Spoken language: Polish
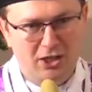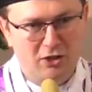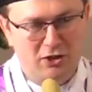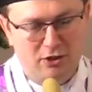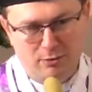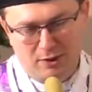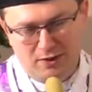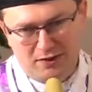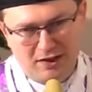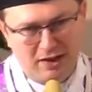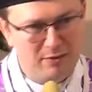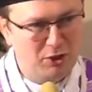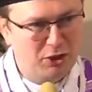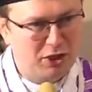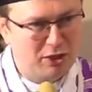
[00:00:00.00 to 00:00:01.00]
Jeśli my
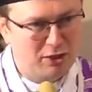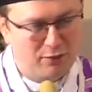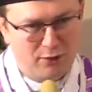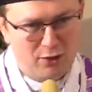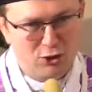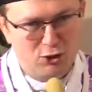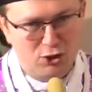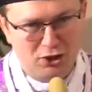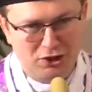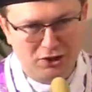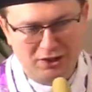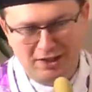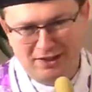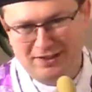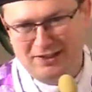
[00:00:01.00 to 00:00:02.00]
sami tej
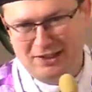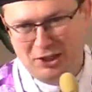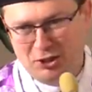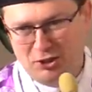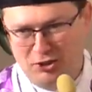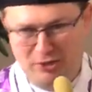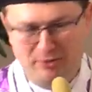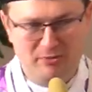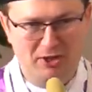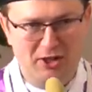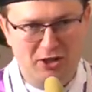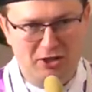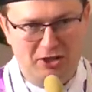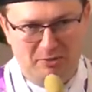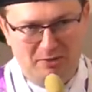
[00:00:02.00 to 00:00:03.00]
świeczki nie zgasimy,
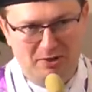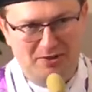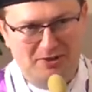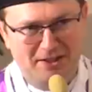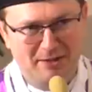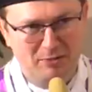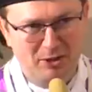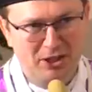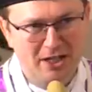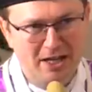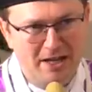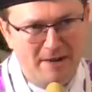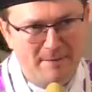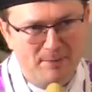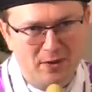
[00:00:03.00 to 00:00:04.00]
jeśli my sami
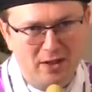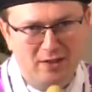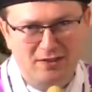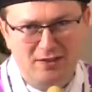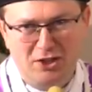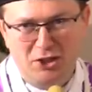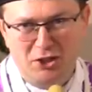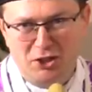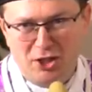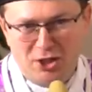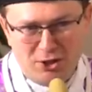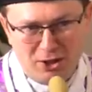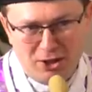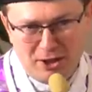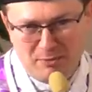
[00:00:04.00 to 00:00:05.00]
nas tej
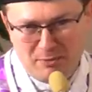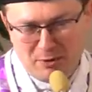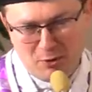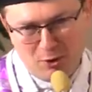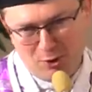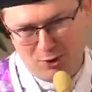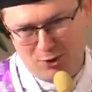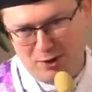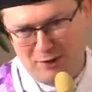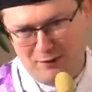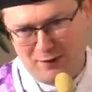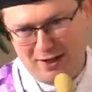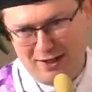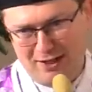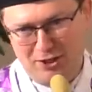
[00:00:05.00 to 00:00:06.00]
nadziei,
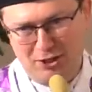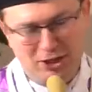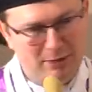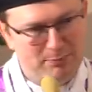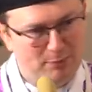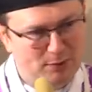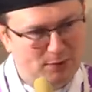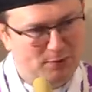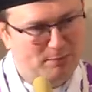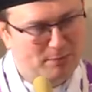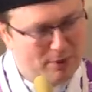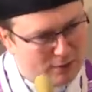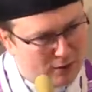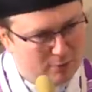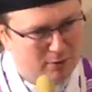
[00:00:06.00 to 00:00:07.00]
miłości, wiary nie
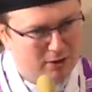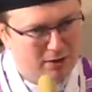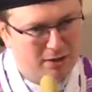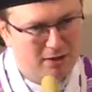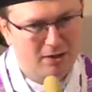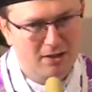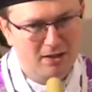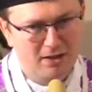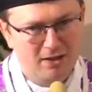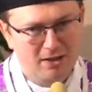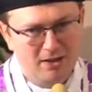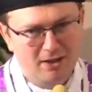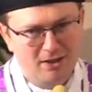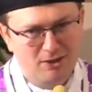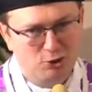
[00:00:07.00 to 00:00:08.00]
pozbawimy,
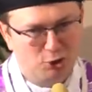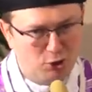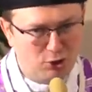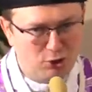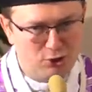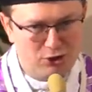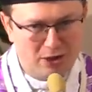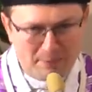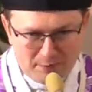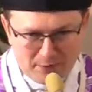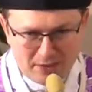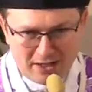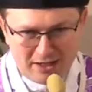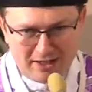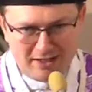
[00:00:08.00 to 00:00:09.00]
to
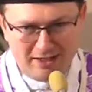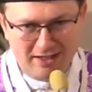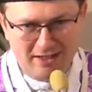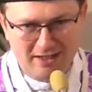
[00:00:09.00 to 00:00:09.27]
żadna